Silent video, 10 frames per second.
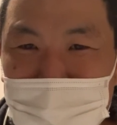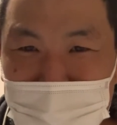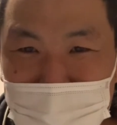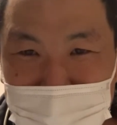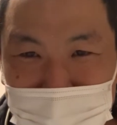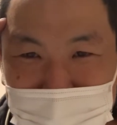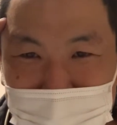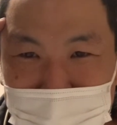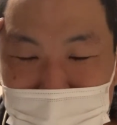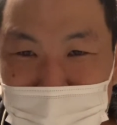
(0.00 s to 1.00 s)
頭
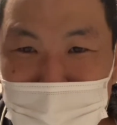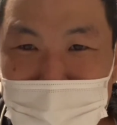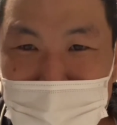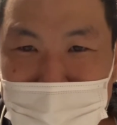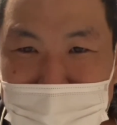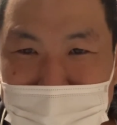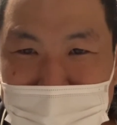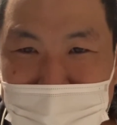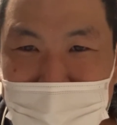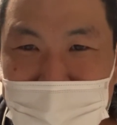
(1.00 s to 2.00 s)
痛、めま
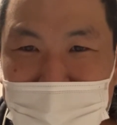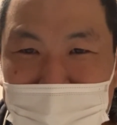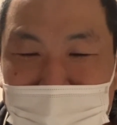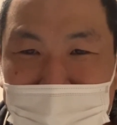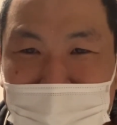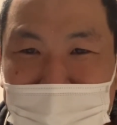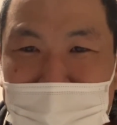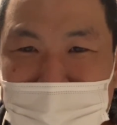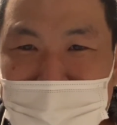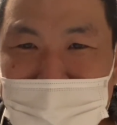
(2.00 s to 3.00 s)
い、えー、
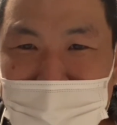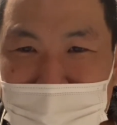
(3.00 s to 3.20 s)
吐き気、